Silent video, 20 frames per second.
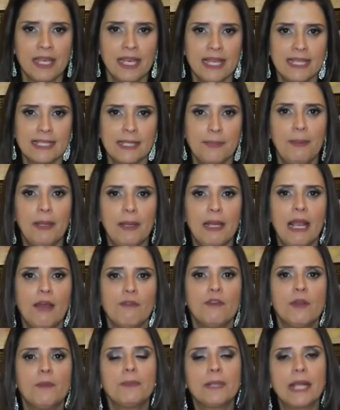Essa
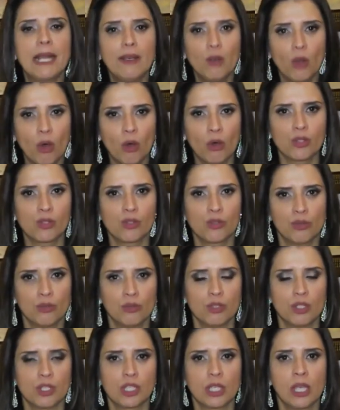palavra é para nós
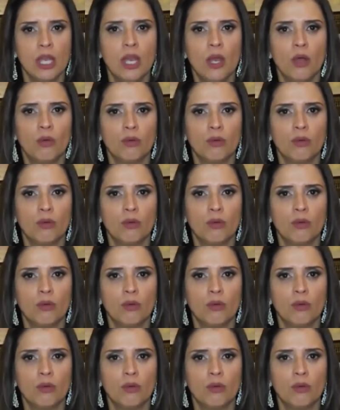hoje.